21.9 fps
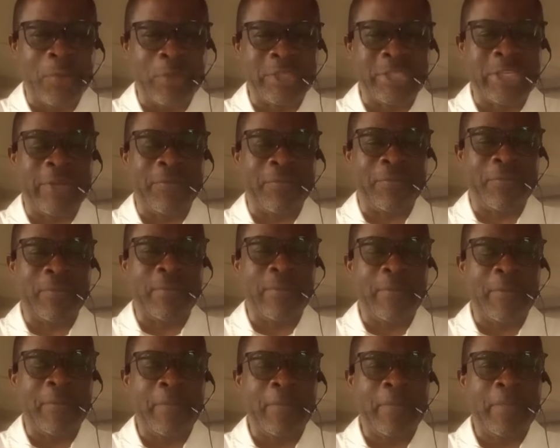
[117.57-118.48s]
en chef,
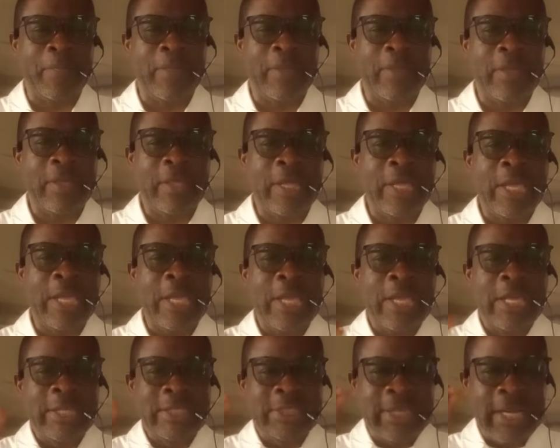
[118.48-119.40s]

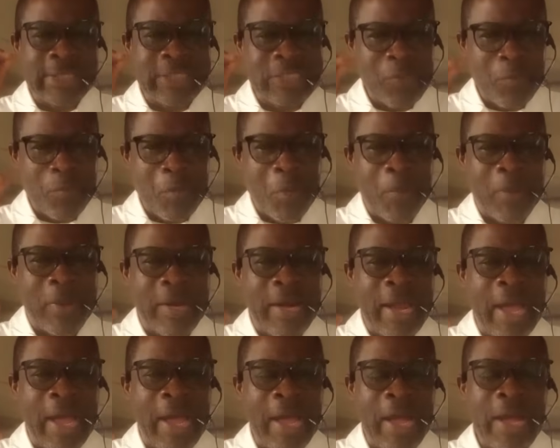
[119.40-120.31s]
c'est à ce
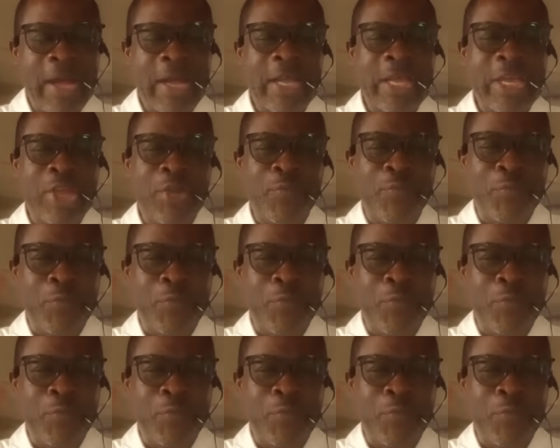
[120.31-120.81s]
moment-là qu'il